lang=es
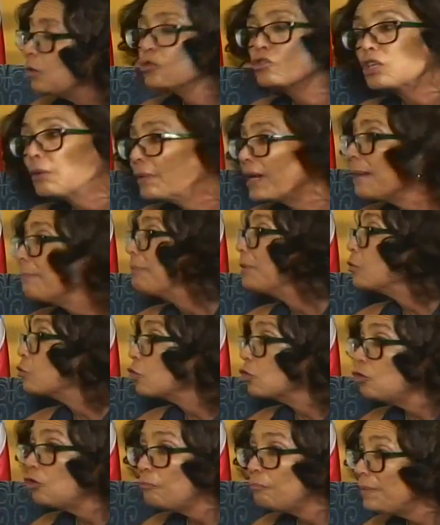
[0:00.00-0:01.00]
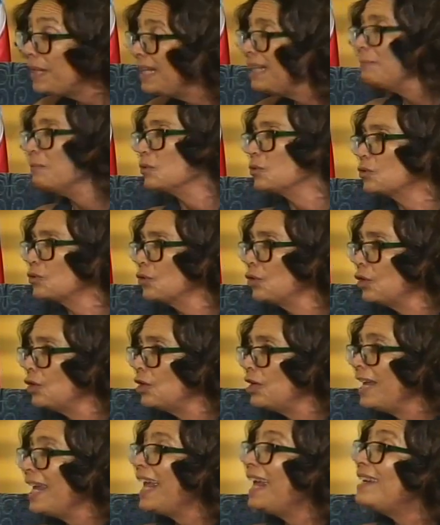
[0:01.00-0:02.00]
lo sabrá, pero son los mínimos.
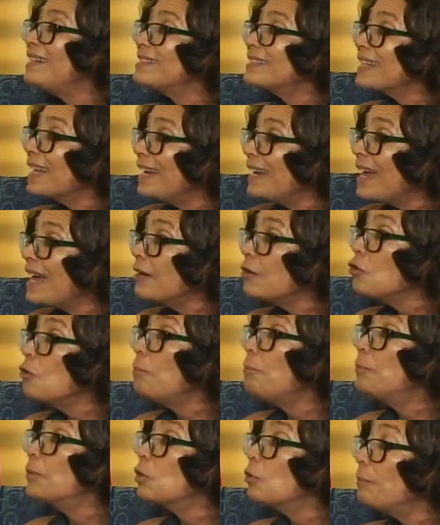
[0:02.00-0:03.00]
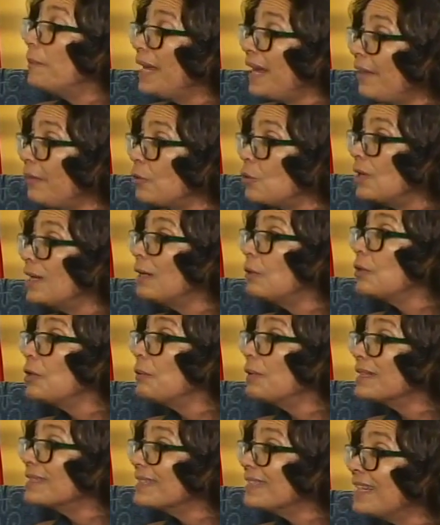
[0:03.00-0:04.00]
El salario promedio en la
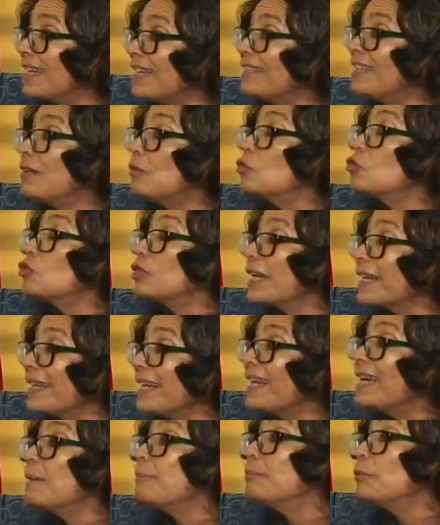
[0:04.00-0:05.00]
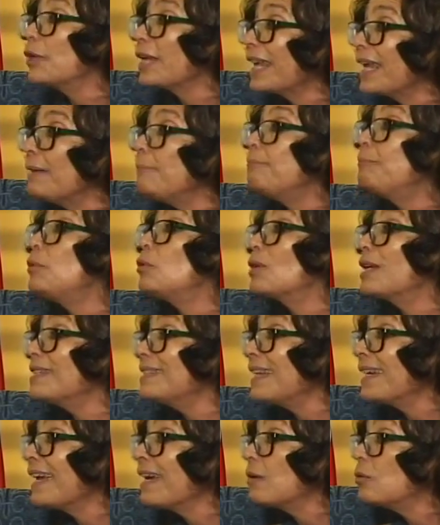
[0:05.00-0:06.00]
Universidad de Costa Rica, por ejemplo, que es
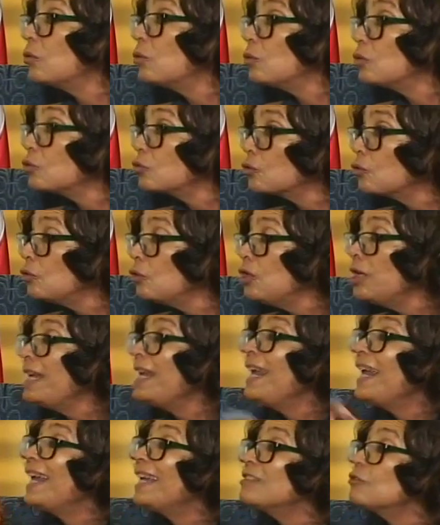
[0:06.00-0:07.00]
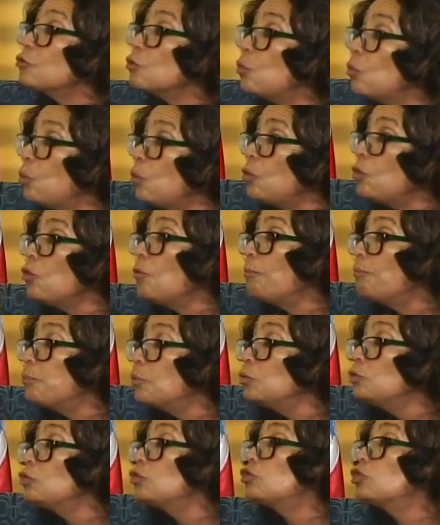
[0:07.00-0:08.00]
la que conozco, es
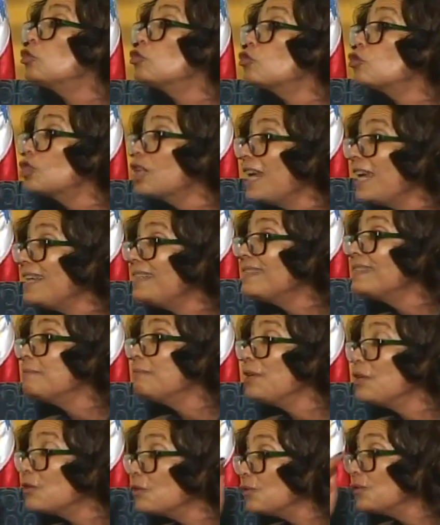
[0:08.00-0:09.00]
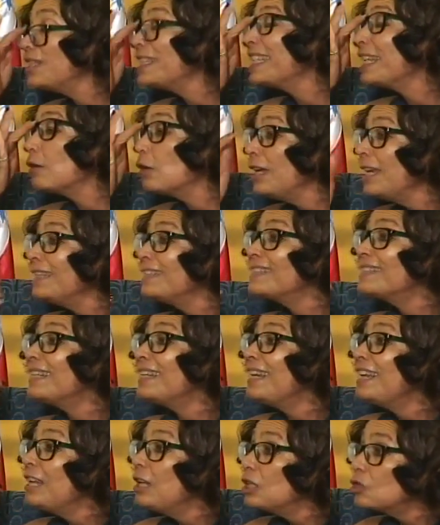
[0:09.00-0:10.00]
1.6 millones de... Es
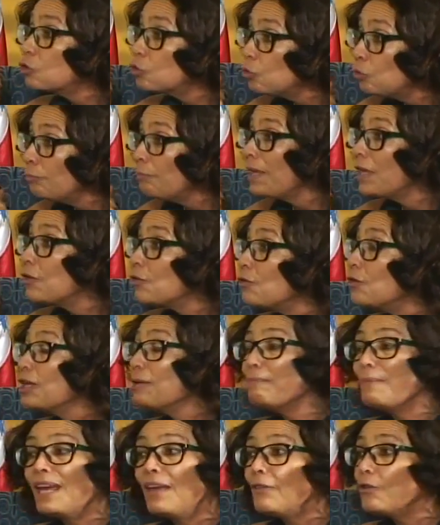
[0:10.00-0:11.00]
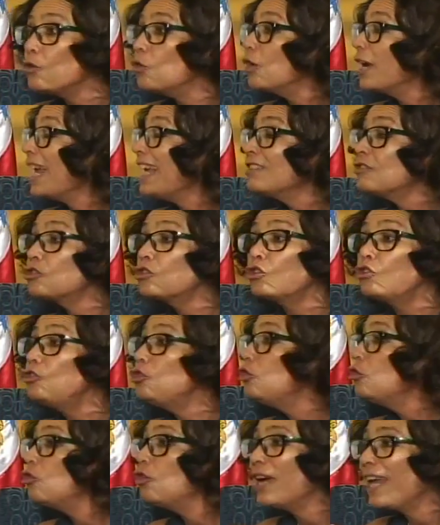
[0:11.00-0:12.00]
decir, es un millón y medio. Eso
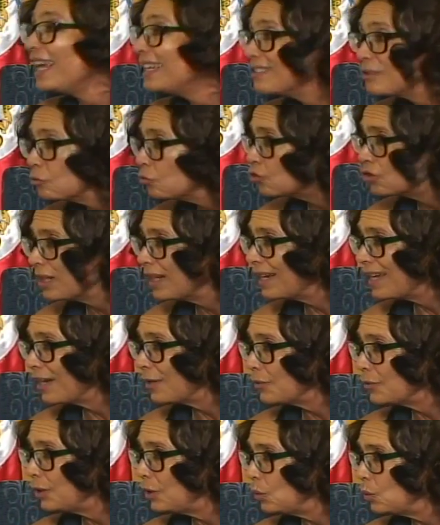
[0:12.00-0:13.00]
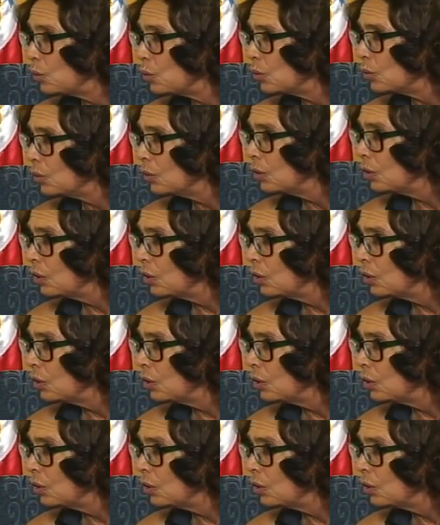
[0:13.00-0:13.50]
no es un salario de lujo.